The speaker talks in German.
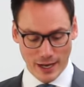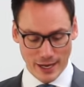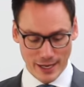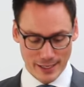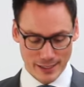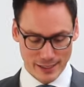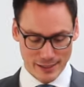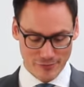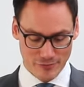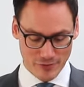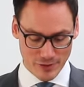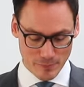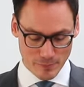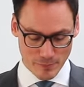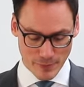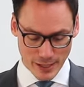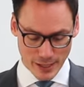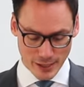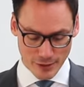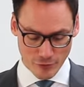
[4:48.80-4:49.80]
einen
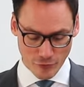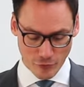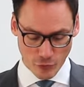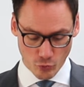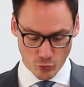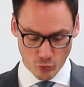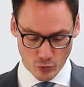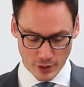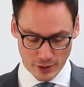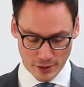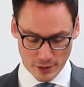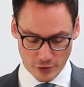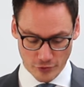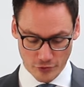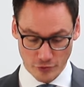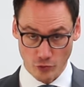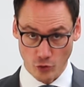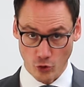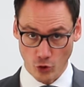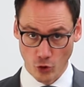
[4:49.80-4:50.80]
Gewinn machen von
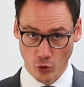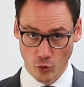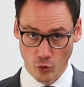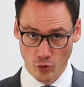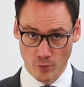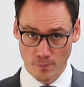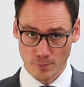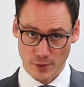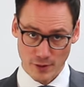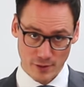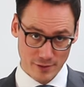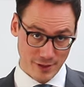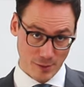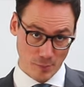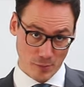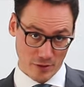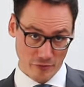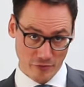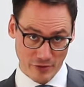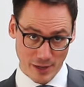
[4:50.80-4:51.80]
100.000 Euro,
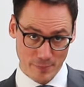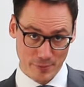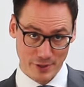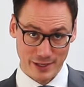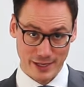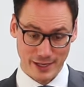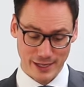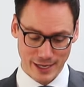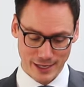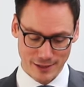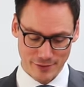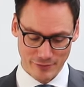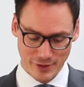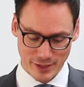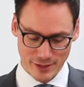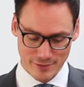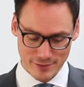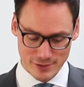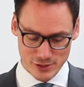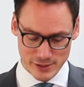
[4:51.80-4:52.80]
sagen wir mal, Freibetrag hätten wir
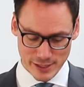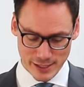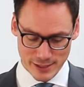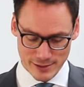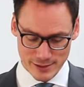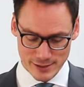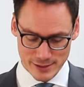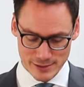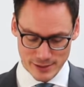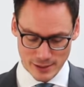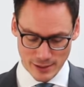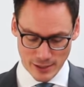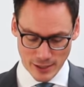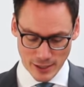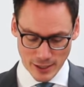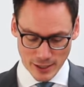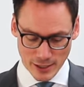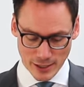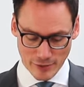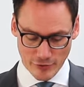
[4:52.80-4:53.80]
an dieser Stelle nicht,
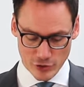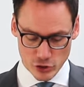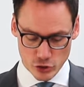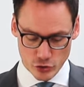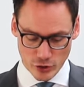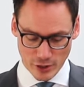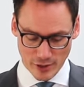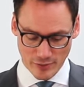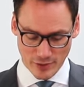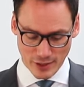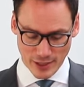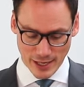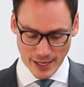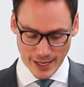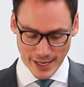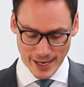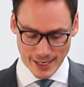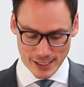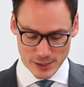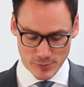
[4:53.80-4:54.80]
dann versteuern Sie den
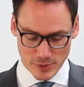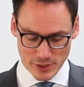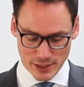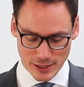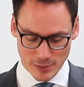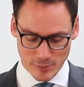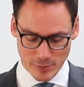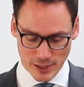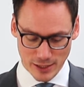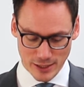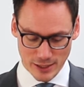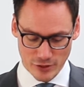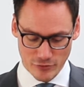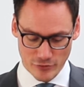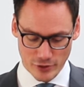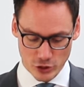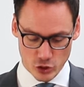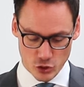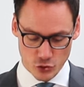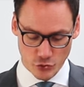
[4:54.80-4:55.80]
eigentlich mit Ihrem
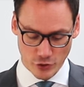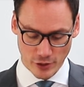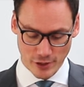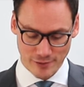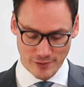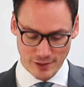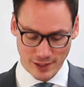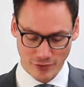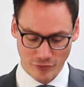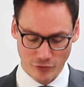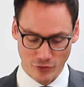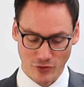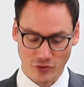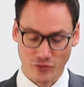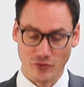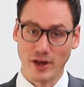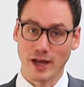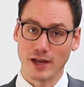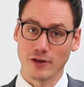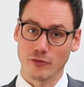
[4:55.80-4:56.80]
individuellen Steuersatz von
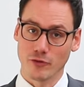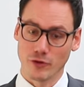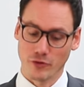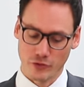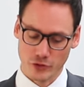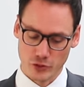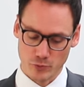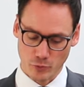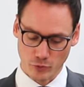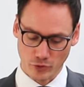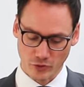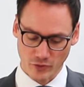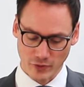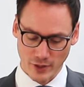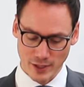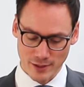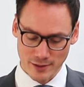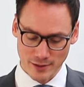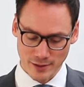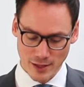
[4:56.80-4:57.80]
42
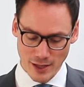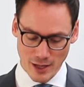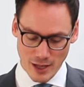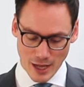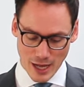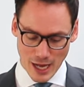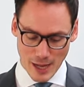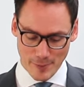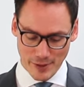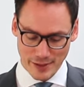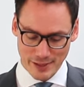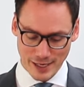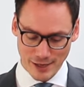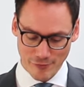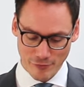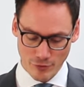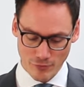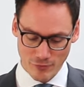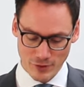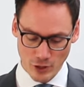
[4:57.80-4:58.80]
Prozent, aber
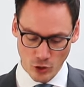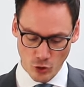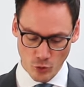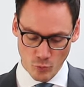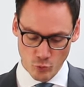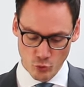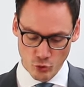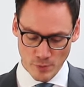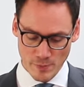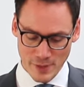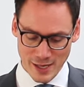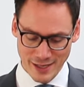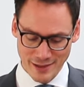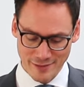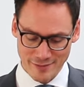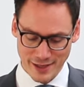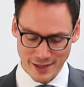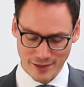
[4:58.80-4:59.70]
davon wiederum nur mal